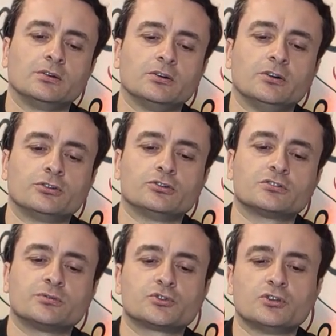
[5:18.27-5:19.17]

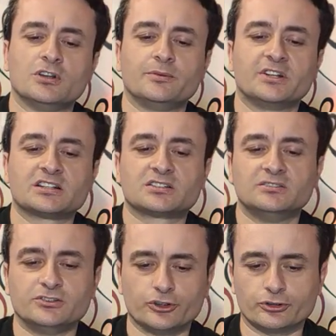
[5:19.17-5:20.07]
Gördüğünüz gibi şöyle biraz
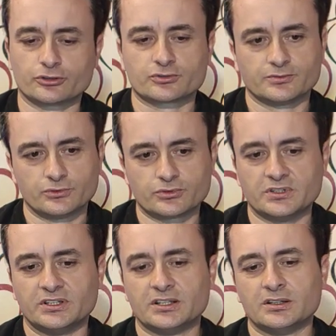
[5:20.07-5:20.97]
kıvırıyoruz
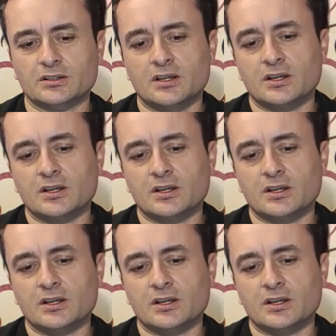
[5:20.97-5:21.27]
üstünü.